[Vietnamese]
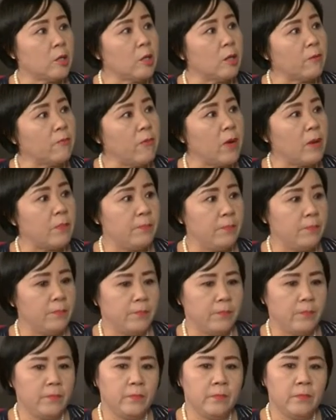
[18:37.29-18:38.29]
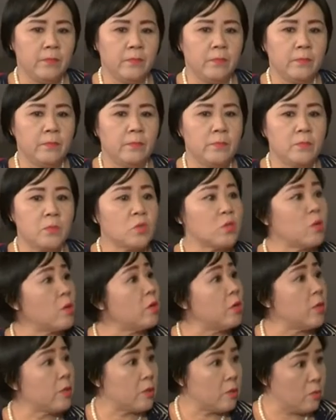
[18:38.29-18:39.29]
thực phẩm cho
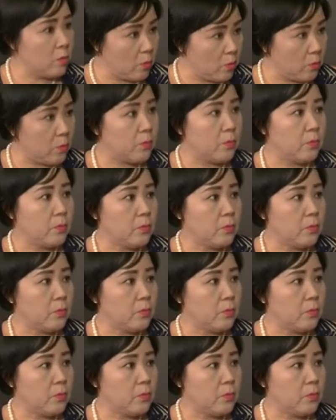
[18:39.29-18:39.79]
người tiêu dùng.